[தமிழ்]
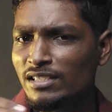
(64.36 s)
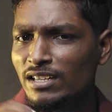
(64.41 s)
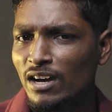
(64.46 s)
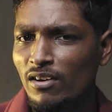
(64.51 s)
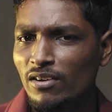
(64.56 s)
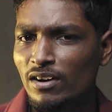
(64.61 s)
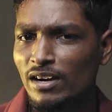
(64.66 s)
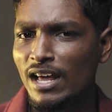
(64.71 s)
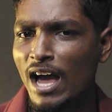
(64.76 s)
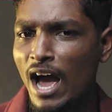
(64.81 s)
ராஜா
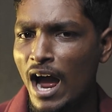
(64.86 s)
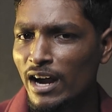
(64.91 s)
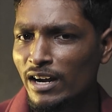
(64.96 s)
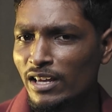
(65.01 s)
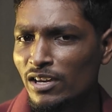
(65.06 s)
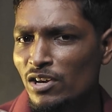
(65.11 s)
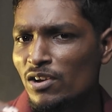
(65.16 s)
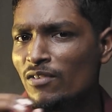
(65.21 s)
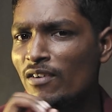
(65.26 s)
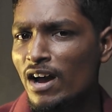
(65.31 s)
அவர்களை
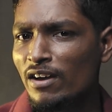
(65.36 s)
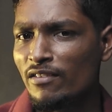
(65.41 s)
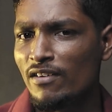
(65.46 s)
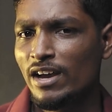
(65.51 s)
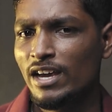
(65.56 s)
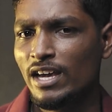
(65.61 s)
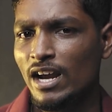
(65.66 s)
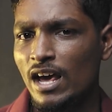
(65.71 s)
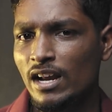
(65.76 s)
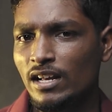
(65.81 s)
அடியும் வாங்கி
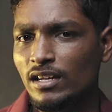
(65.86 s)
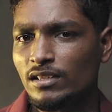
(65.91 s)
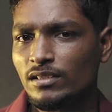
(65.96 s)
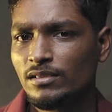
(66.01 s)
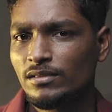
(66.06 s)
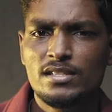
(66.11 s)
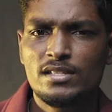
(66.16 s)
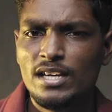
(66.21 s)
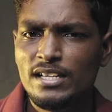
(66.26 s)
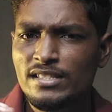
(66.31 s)
வைக்கிறாரு
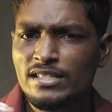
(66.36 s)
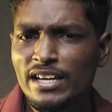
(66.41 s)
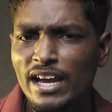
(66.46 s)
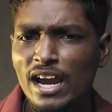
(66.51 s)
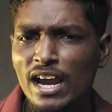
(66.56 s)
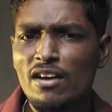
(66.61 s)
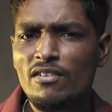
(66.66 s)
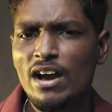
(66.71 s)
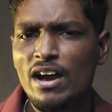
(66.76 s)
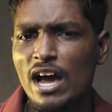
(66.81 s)

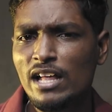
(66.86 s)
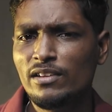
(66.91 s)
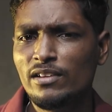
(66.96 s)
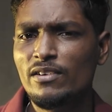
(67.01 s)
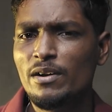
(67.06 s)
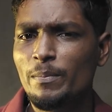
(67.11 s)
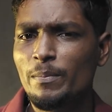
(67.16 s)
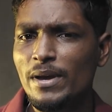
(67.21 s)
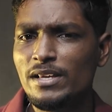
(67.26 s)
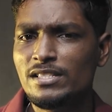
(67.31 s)
சசிகலாவுக்கு
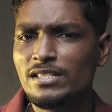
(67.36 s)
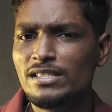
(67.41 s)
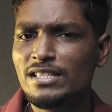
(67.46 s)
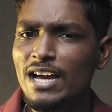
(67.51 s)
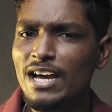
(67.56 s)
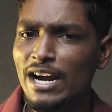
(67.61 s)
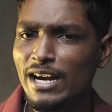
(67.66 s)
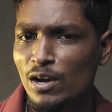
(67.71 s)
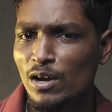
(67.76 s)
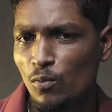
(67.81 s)
ஆதரவாக
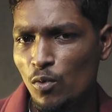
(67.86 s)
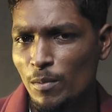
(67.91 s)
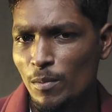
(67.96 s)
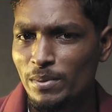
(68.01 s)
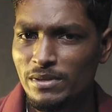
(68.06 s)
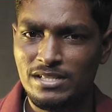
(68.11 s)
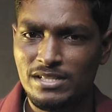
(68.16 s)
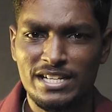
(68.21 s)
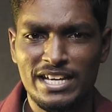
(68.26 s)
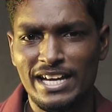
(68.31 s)
பேசுனது அண்ணா
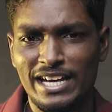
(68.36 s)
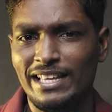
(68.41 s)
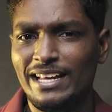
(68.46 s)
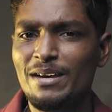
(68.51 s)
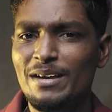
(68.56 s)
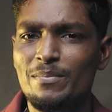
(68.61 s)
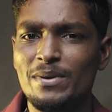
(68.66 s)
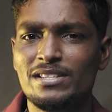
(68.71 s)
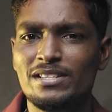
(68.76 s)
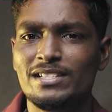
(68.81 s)
ஓபிஎஸ் நீங்கள்
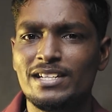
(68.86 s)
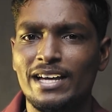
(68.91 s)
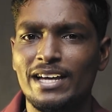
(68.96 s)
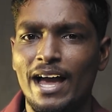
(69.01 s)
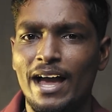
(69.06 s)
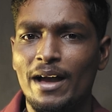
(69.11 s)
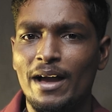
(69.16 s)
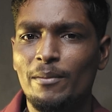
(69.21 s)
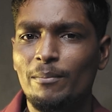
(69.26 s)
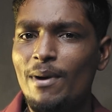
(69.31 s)
தானே
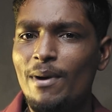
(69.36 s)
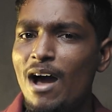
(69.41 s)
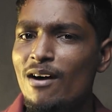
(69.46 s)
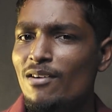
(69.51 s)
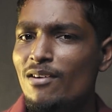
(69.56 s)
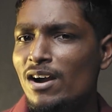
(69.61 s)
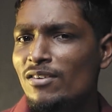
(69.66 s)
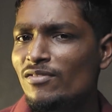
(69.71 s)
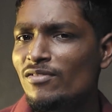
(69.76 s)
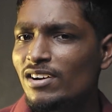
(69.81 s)
பேசுனீங்க
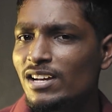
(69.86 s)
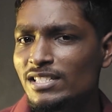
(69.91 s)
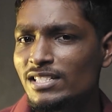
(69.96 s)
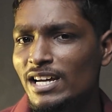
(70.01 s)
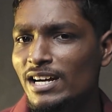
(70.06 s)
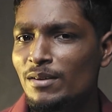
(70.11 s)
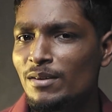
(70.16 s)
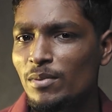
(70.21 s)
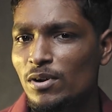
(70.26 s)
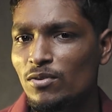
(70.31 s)
பாவம் அன்வர்
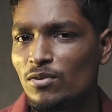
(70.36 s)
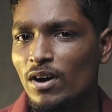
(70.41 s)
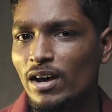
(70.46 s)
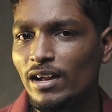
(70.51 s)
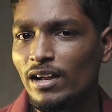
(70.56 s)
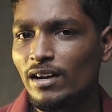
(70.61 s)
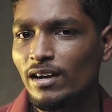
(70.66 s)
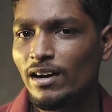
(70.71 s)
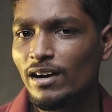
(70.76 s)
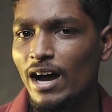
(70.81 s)
ராஜா என்ன
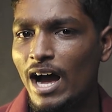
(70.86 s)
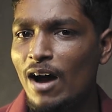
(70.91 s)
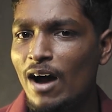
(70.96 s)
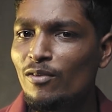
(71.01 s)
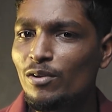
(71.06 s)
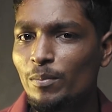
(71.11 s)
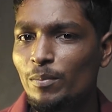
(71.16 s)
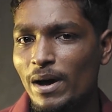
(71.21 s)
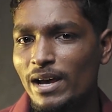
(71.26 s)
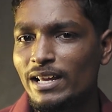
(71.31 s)
பண்ணுவார்
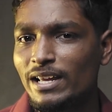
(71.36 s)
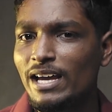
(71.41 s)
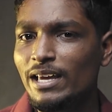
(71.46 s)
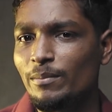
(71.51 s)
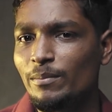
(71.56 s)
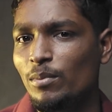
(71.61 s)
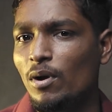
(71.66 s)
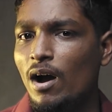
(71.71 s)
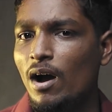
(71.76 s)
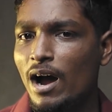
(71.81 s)
அவர் பாருங்க
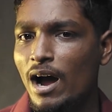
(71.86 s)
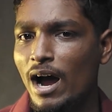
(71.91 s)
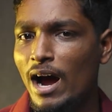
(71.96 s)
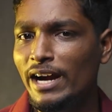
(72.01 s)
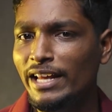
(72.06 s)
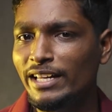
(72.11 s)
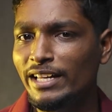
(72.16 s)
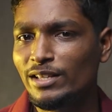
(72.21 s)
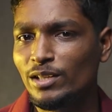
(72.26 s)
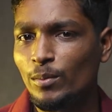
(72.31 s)
இப்போ
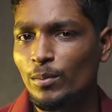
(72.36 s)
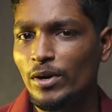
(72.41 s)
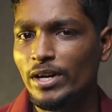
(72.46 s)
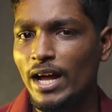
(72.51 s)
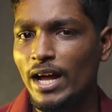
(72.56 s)
அடிக்கிறதுக்கு